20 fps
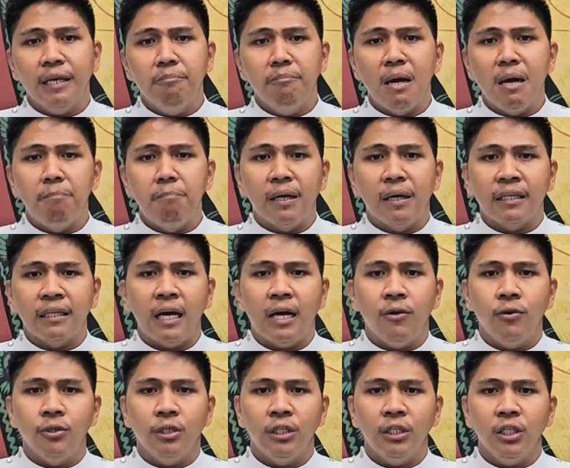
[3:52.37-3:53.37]
ken
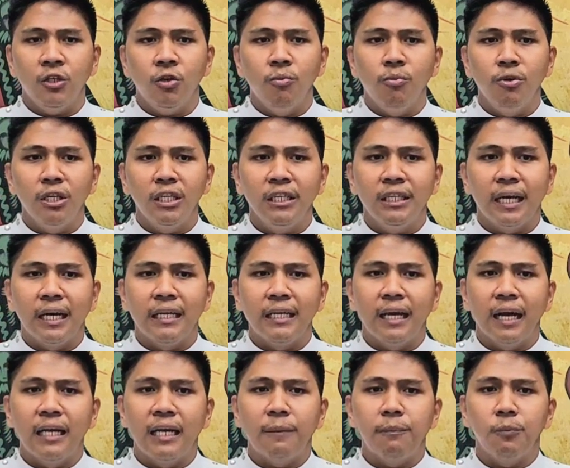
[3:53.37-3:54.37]
mangpatao iti
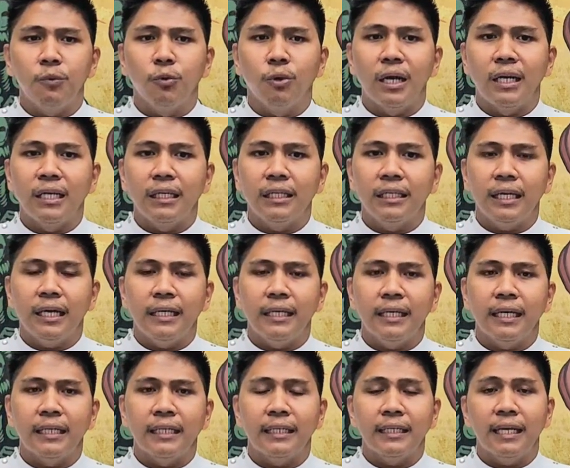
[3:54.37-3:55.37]
komunidad anak nuan iti
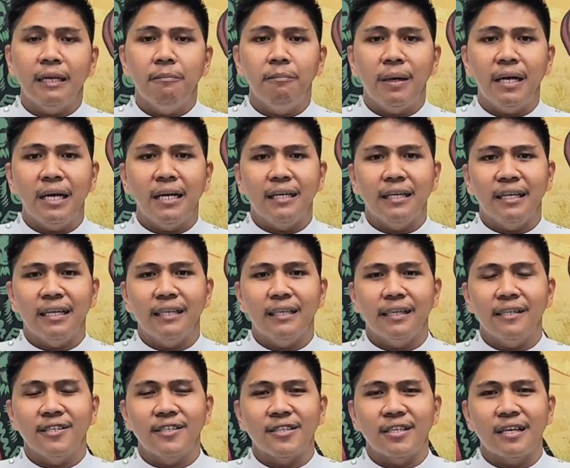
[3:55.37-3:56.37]
ayat ken
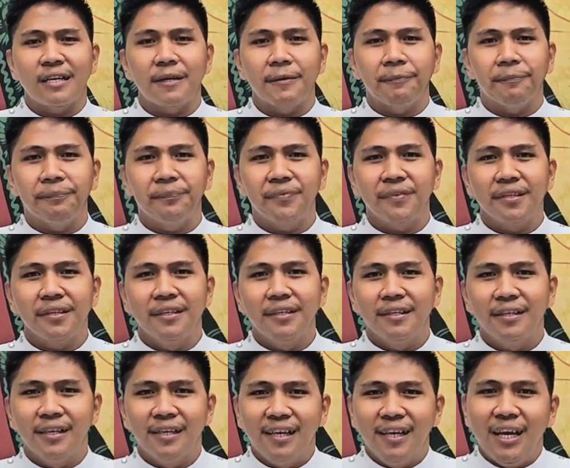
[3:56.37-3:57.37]
panagkaykaysa.
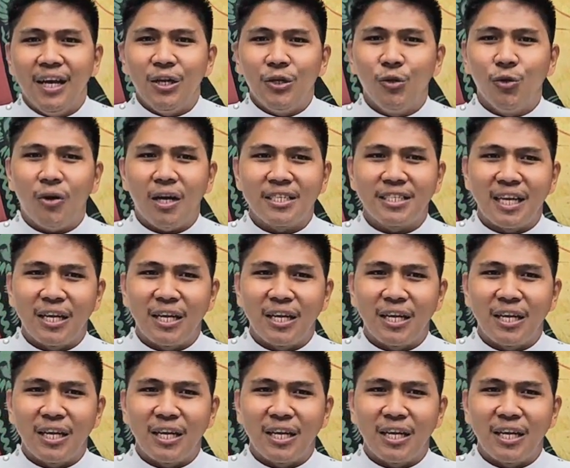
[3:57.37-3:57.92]
No